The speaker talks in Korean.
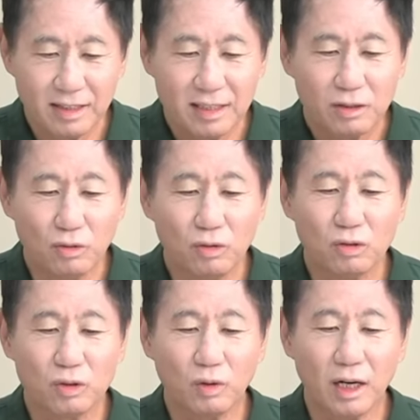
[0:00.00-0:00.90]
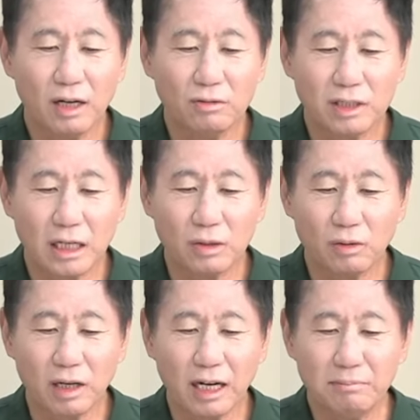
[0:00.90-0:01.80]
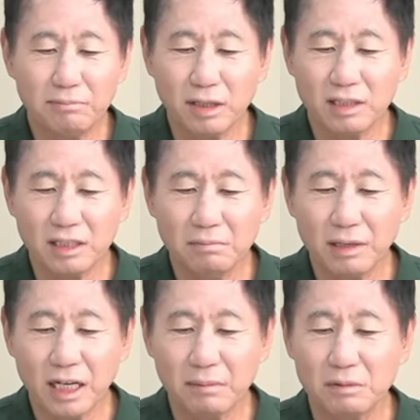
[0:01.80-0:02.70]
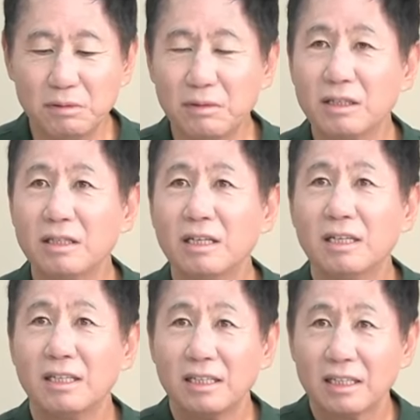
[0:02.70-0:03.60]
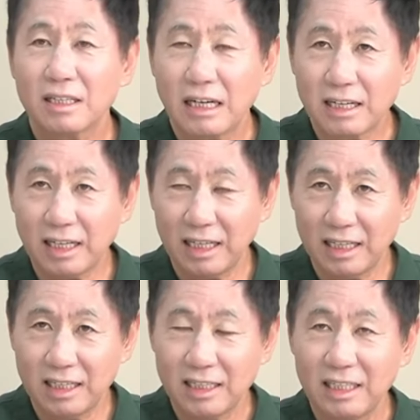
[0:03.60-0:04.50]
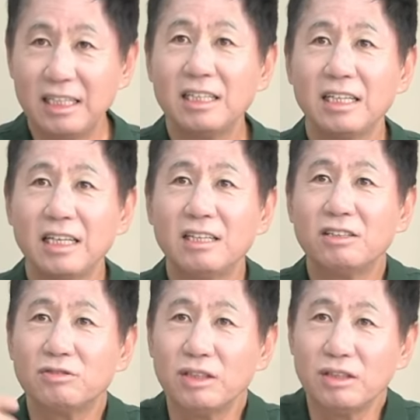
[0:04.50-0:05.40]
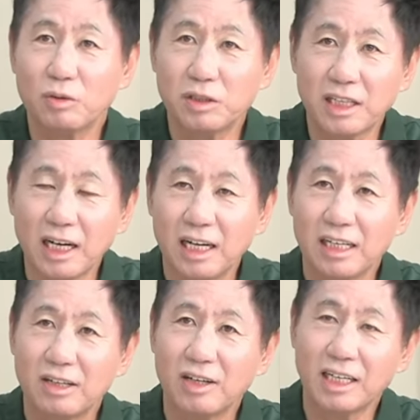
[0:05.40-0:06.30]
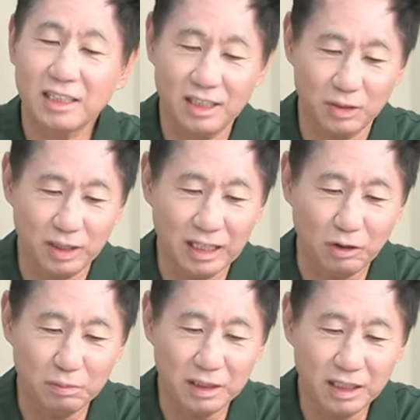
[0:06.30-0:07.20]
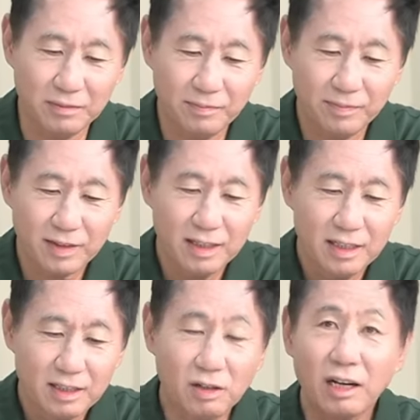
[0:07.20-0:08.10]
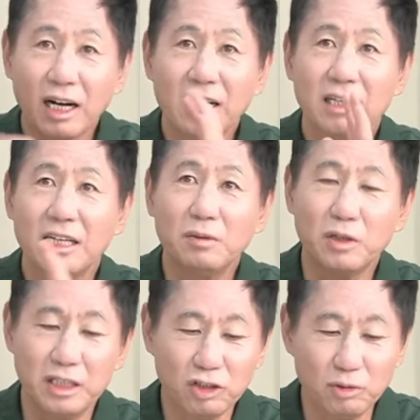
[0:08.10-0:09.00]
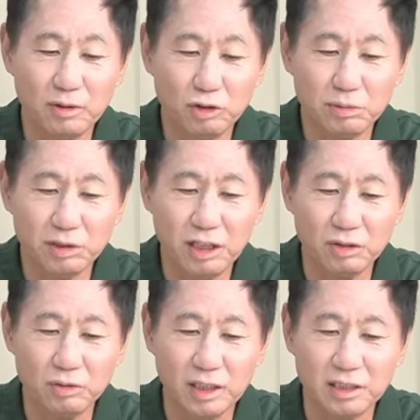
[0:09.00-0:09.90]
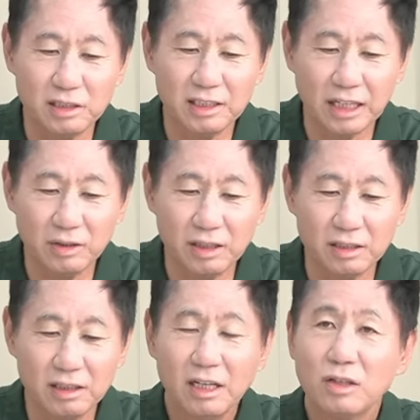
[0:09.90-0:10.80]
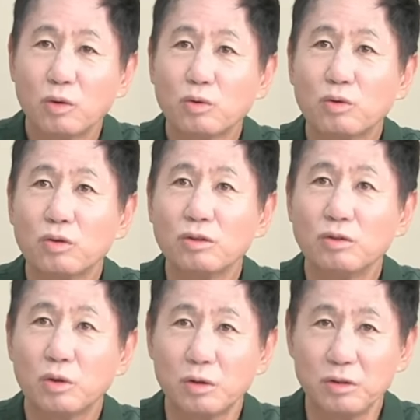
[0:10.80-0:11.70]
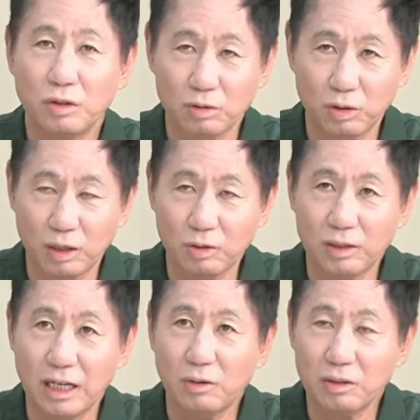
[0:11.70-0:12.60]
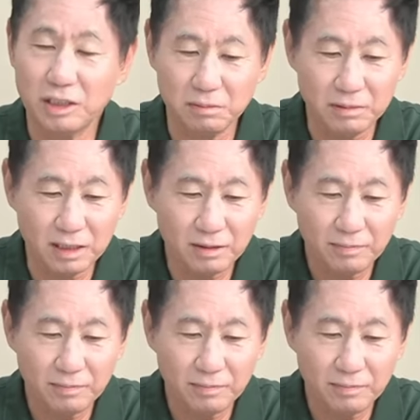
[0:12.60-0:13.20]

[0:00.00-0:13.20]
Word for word: 울릉도와 우산도가 한 번 큰 바람이 불면 가까이 이를, 이를 수 있는 곳이다. 이러한 기록이 나옵니다. 그러나 일본이 천구백육십칠 년도에 쓴 자료에는 독도는 조선 영토라고 나오고 있습니다.